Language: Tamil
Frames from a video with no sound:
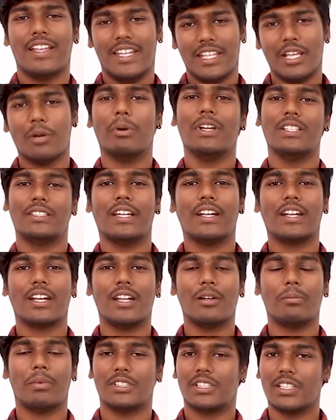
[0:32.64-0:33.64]
நீங்கள் போய்
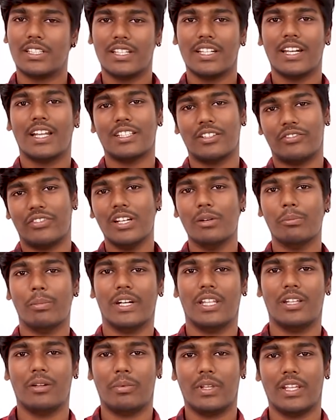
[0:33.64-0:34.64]
தேட்டரில் பார்த்துருந்தீங்கன்னா அதை ஃபீல்
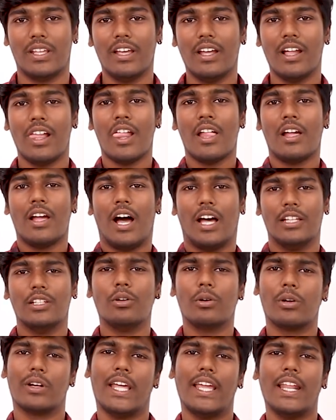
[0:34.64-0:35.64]
பண்ணியிருப்பீங்க
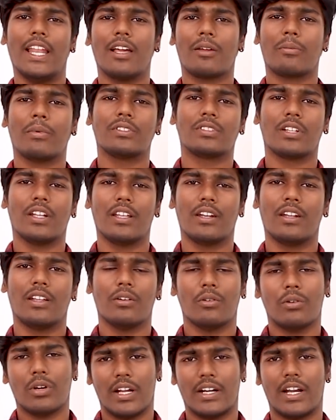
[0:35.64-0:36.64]
அதில் ஒரு டைலாக் பேசுகிறாரு
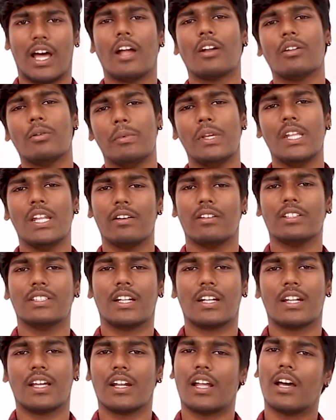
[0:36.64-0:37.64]
நானும் மீனவம்
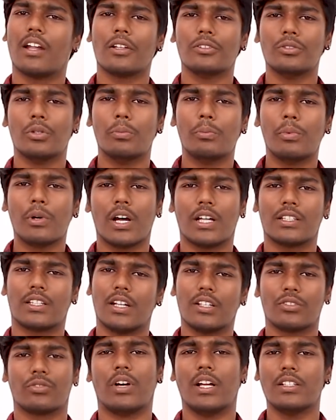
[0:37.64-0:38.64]
தான்டா நானும் அந்த உப்பு
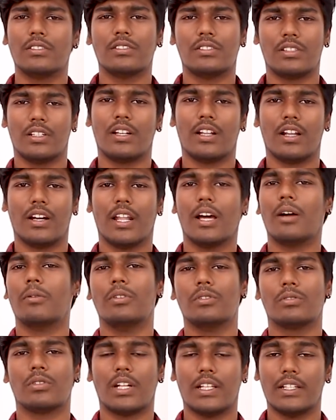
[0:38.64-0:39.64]
காத்தெல்லாம் சுவாசிச்சு
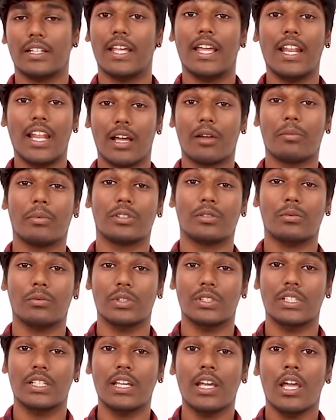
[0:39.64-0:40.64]
அப்படின்னு சொல்லிட்டு அந்த டைலாக்
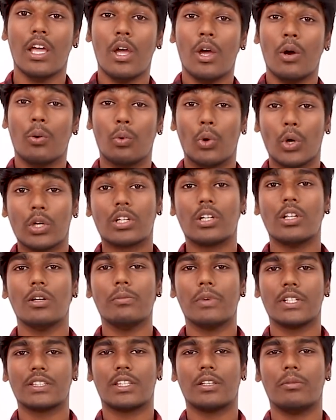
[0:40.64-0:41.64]
பேசும்போது
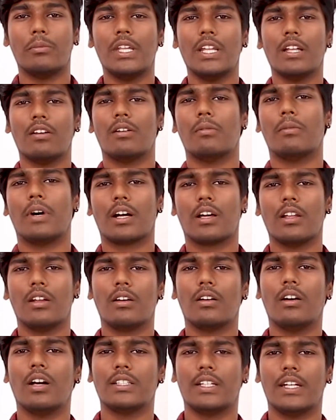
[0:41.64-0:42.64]
ஒட்டுமொத்த மீனவ
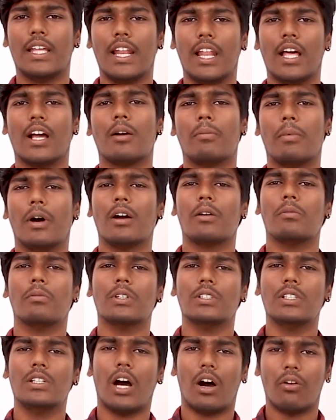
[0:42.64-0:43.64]
மக்களுக்கும் அந்த டைலாகை
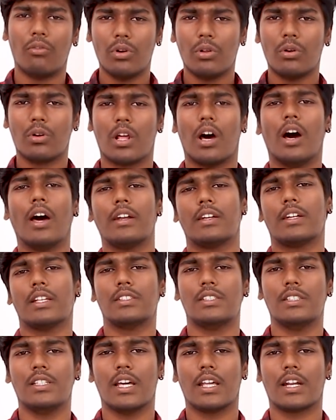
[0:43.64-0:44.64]
பார்க்கும்போது அவ்வளோ ஒரு ஹார்ட்
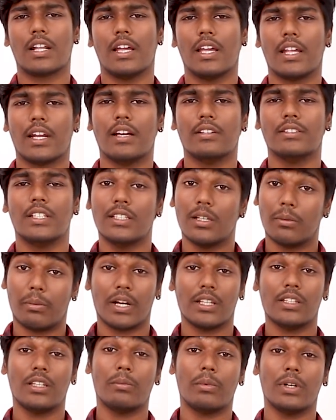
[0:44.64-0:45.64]
டச்சிங்காக இருக்கான் ஏன்னா வந்து அந்த
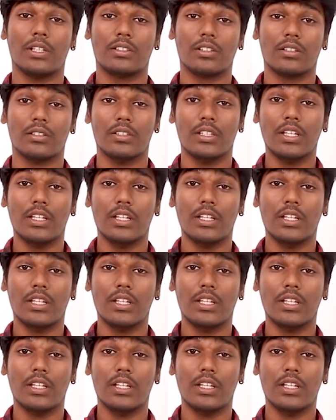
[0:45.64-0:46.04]
படத்தை பார்த்துட்டு